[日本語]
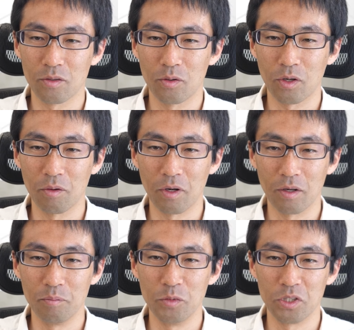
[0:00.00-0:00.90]
今回
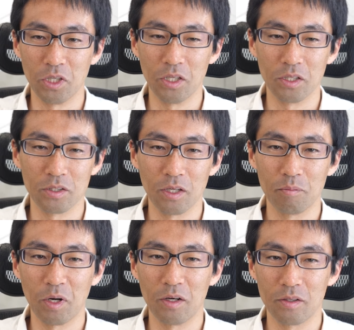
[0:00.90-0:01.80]
は無視でいいですね
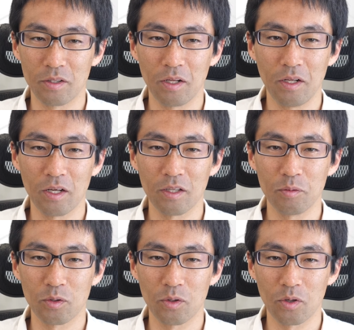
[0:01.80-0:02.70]
まあ
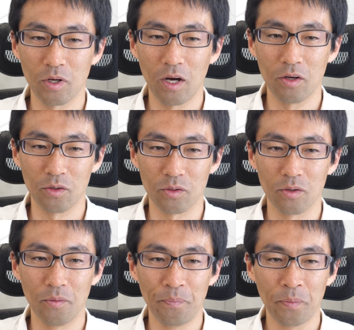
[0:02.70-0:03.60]
リアタイムのクロックがあるよと